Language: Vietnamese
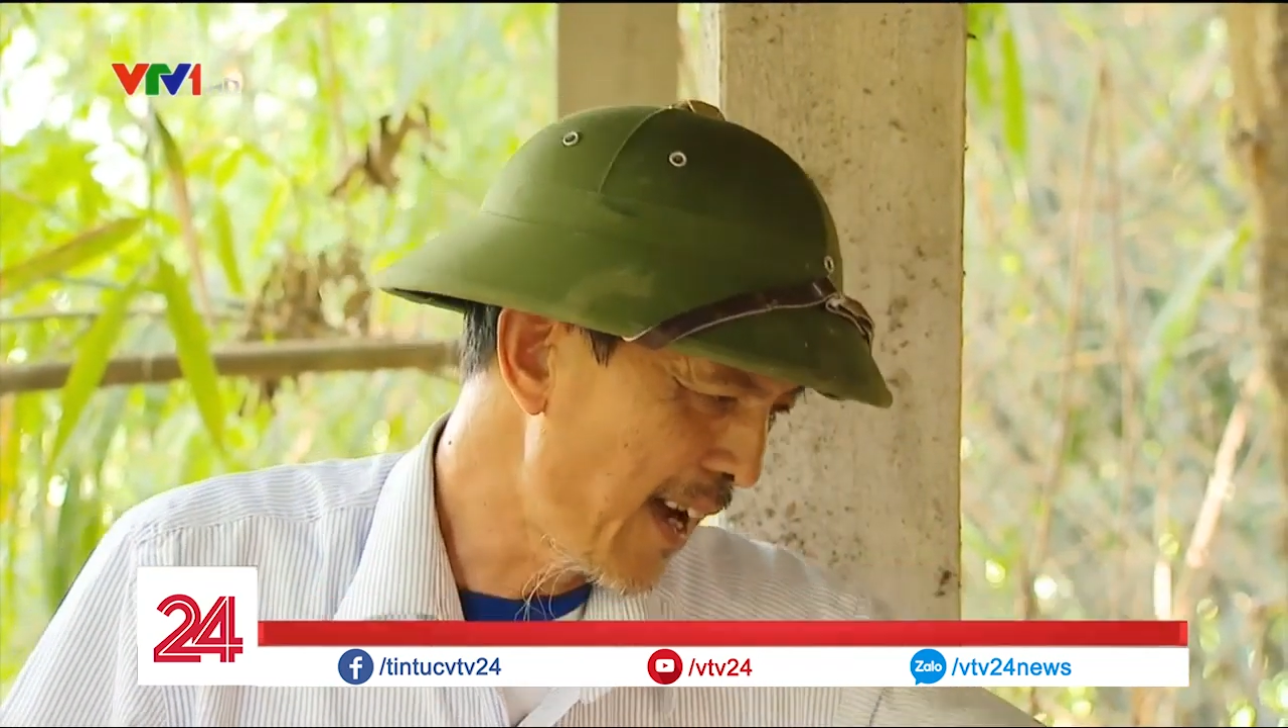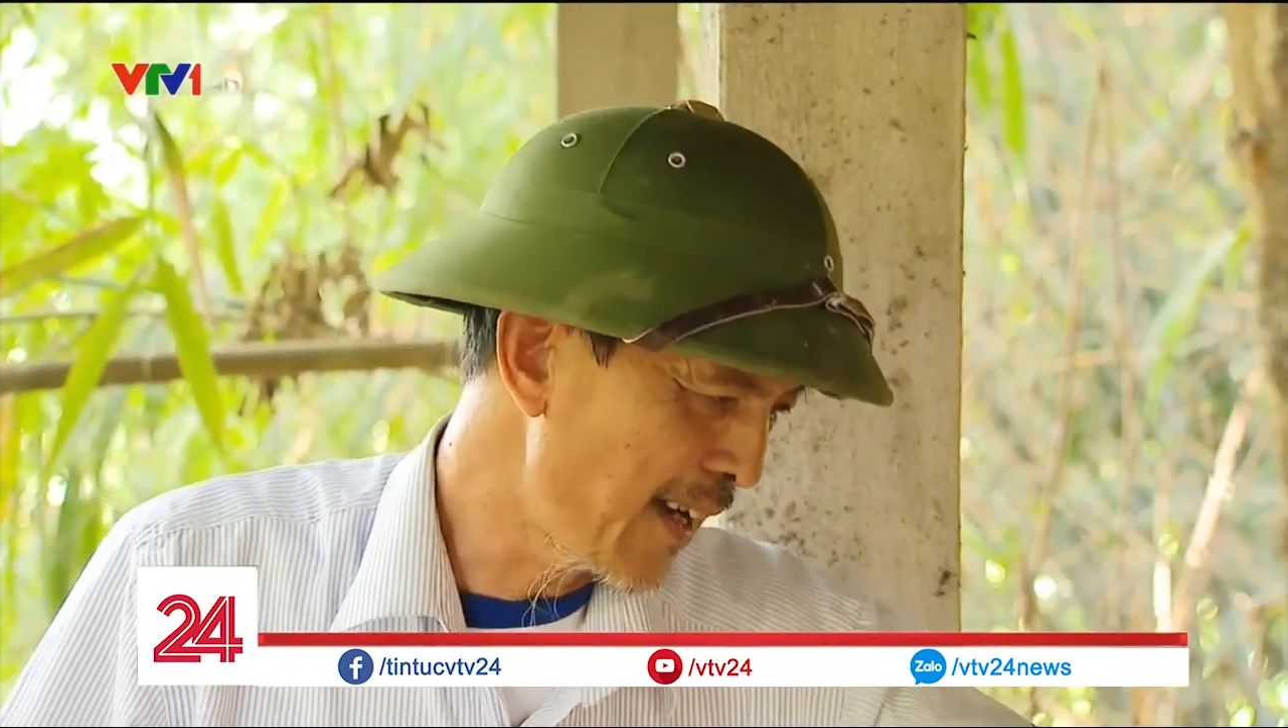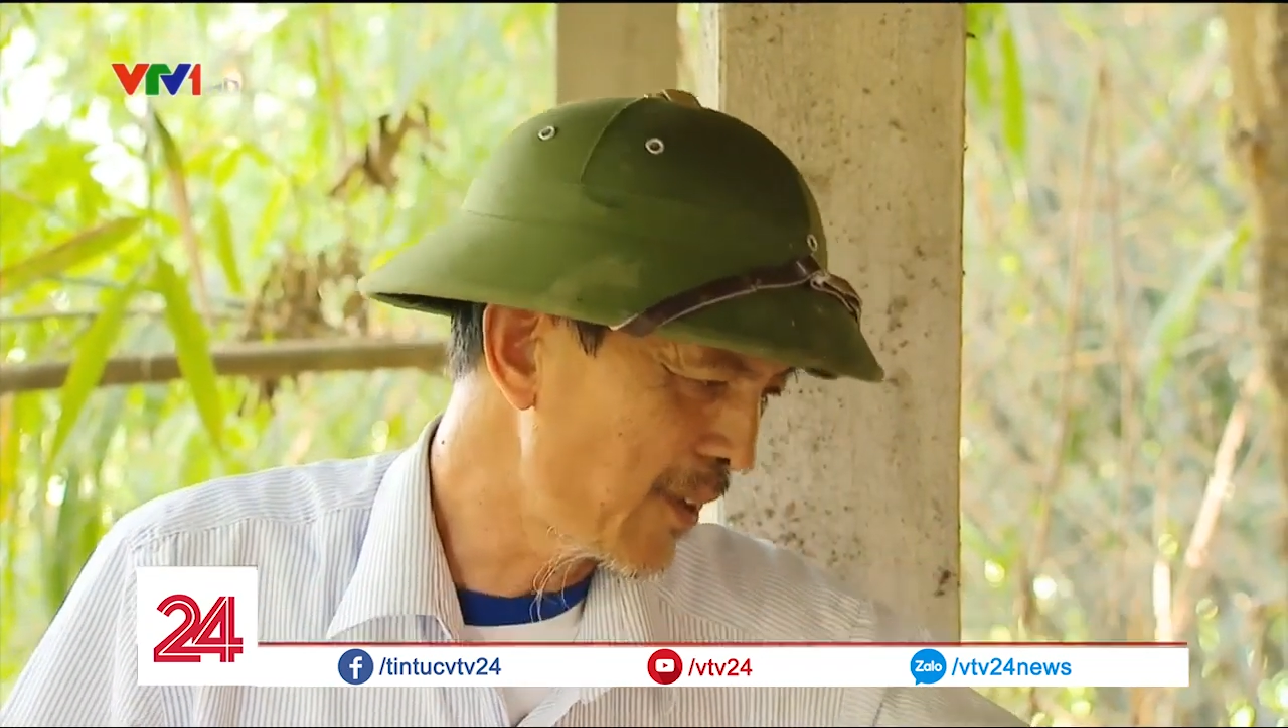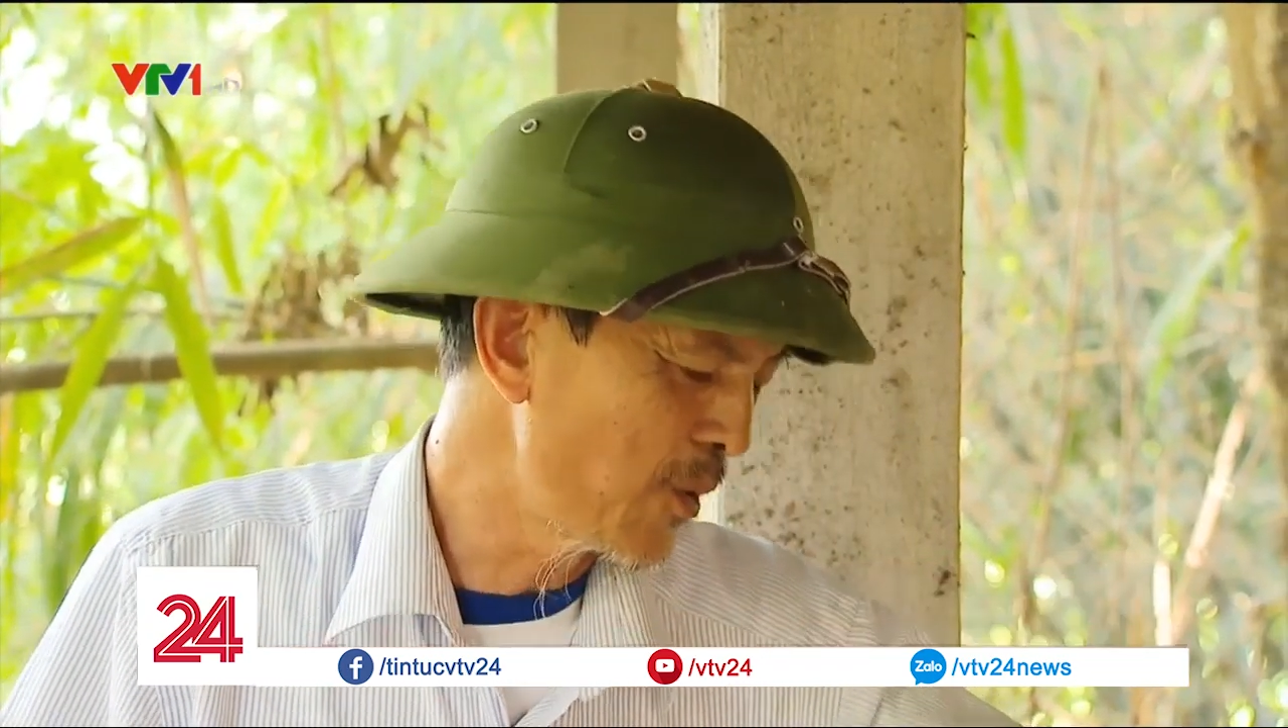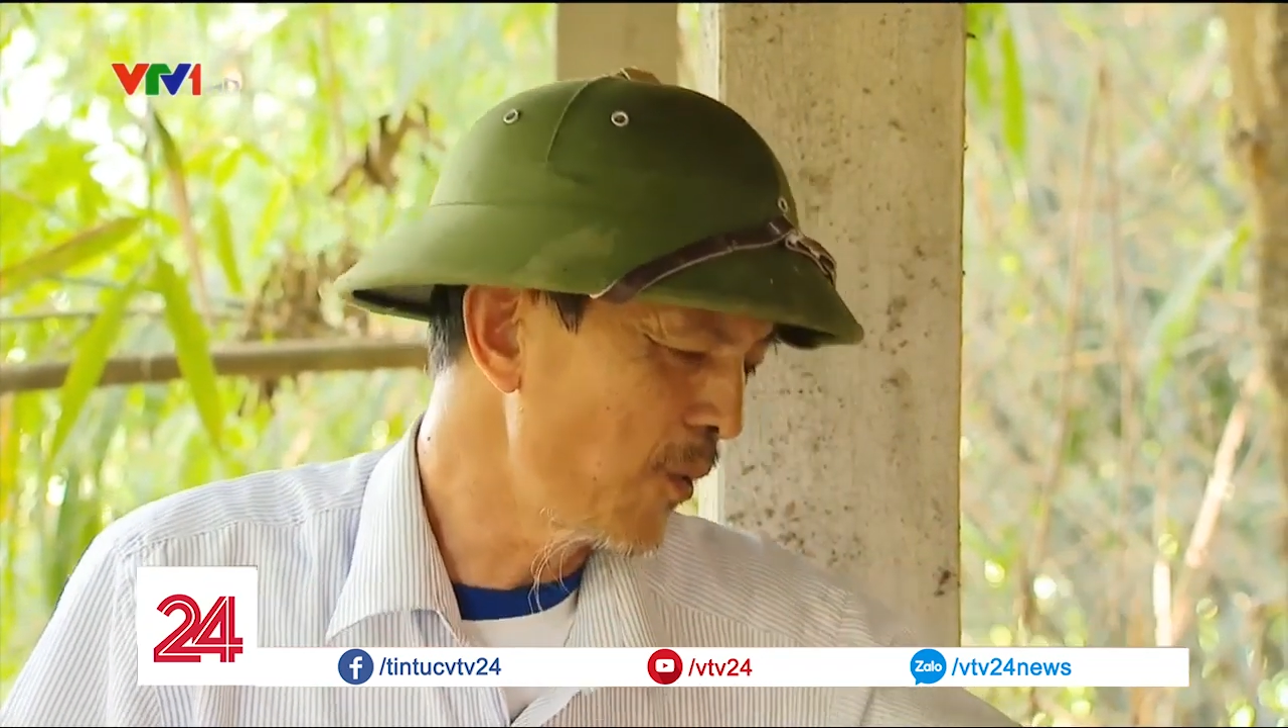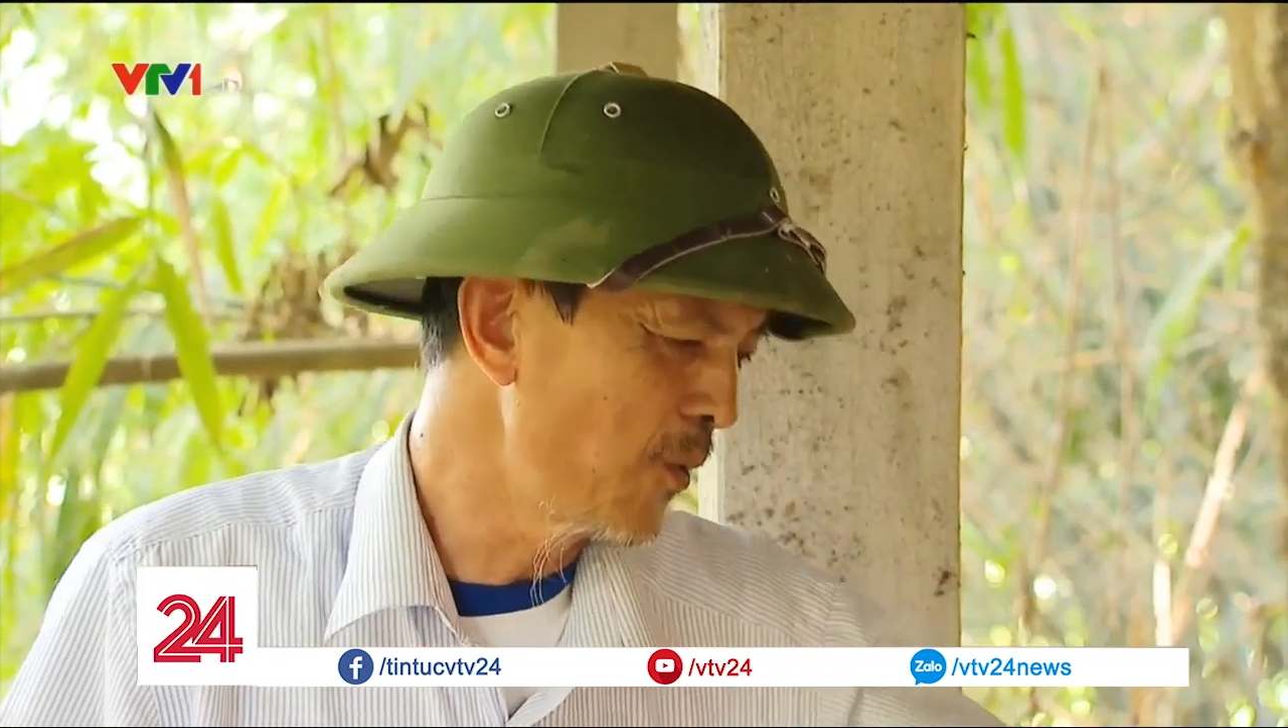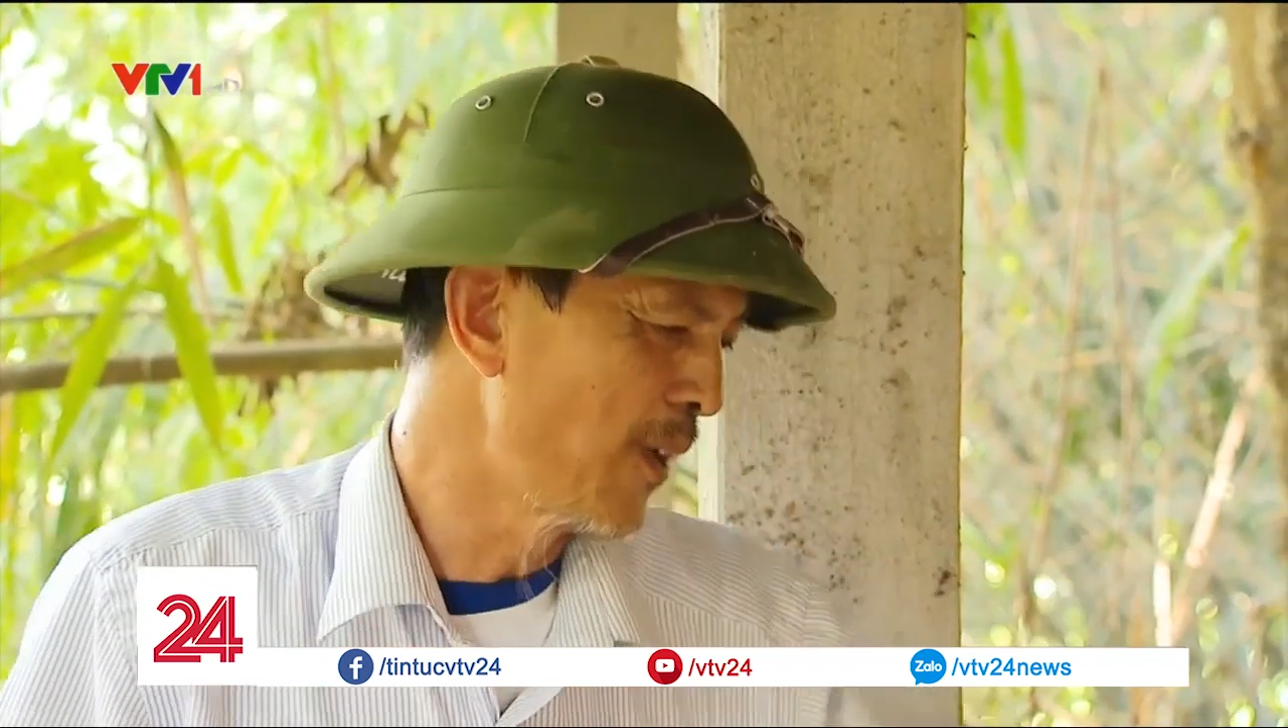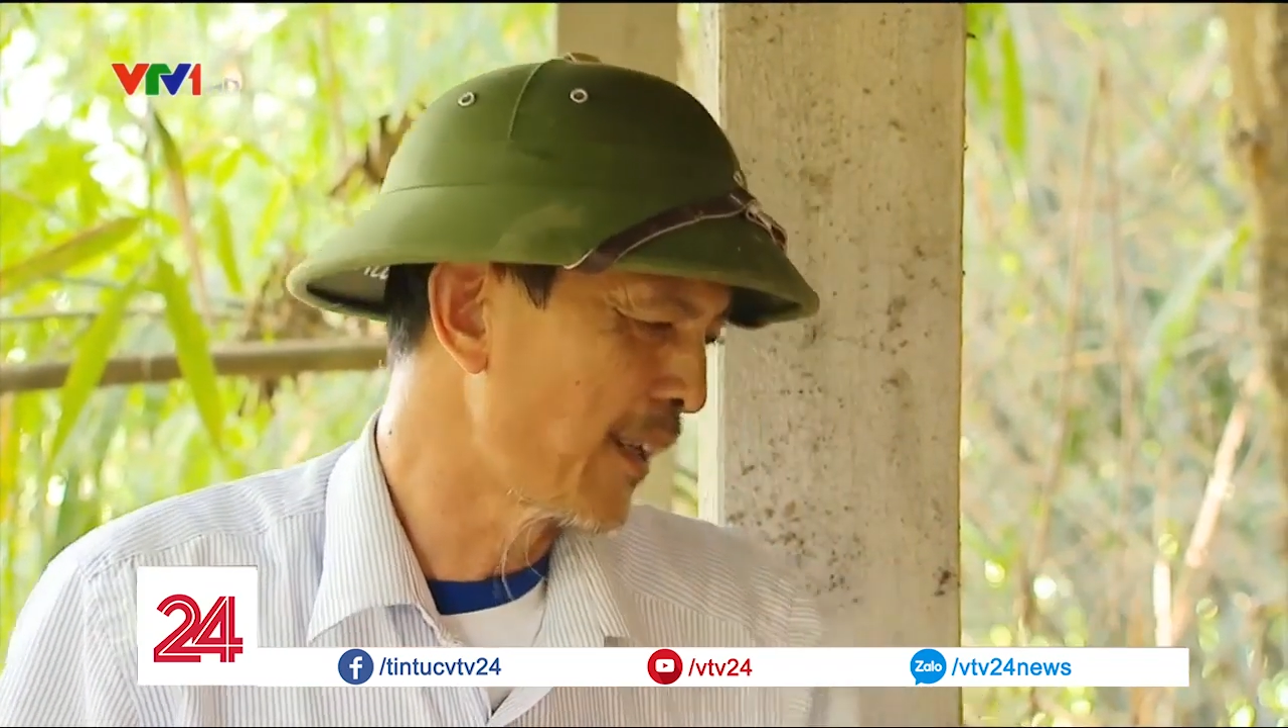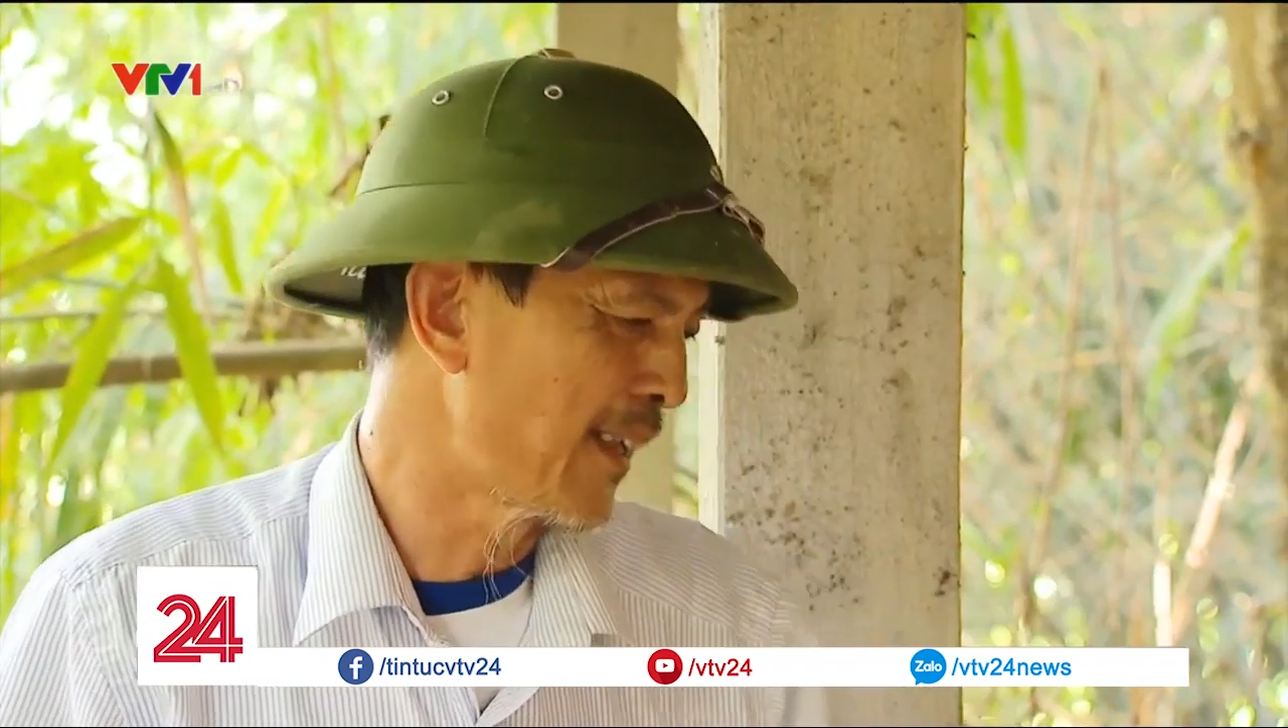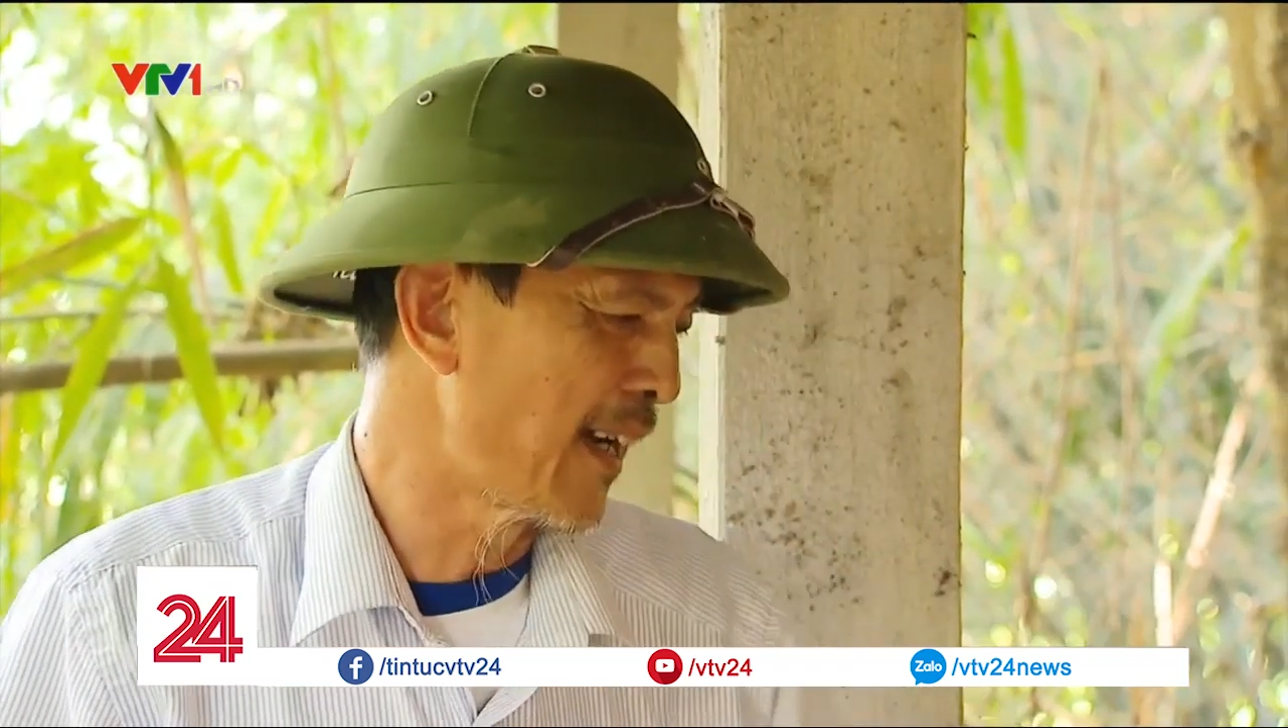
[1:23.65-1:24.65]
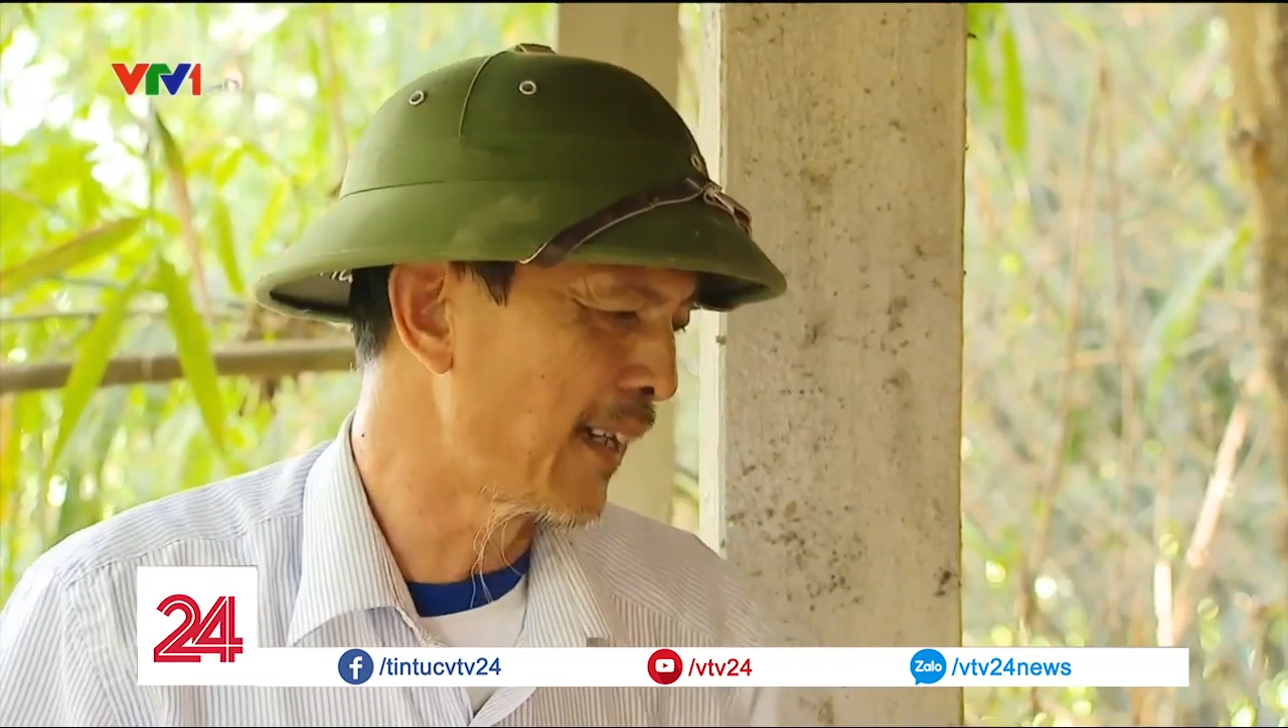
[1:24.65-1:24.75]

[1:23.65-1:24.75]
càng sốt ruột,